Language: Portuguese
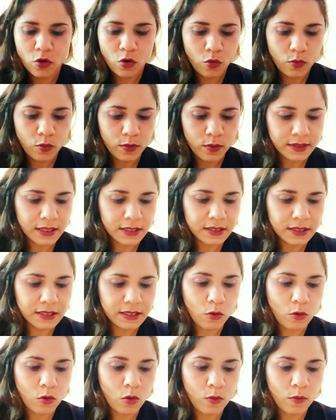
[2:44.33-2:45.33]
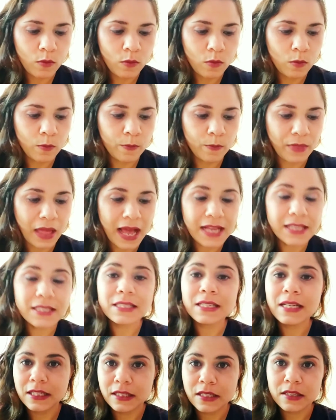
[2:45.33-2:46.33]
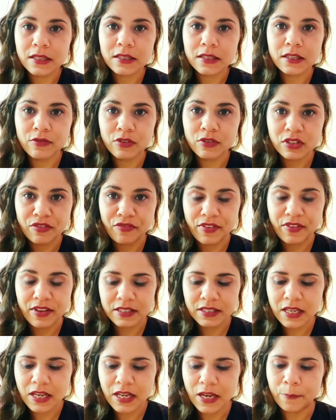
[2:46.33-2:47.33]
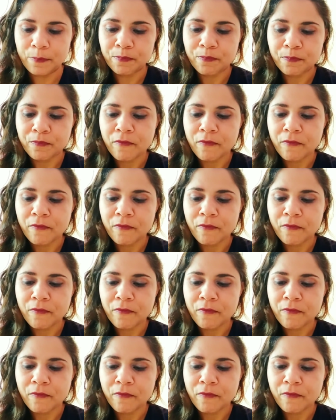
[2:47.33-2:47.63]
com essas com as letras que você fez aí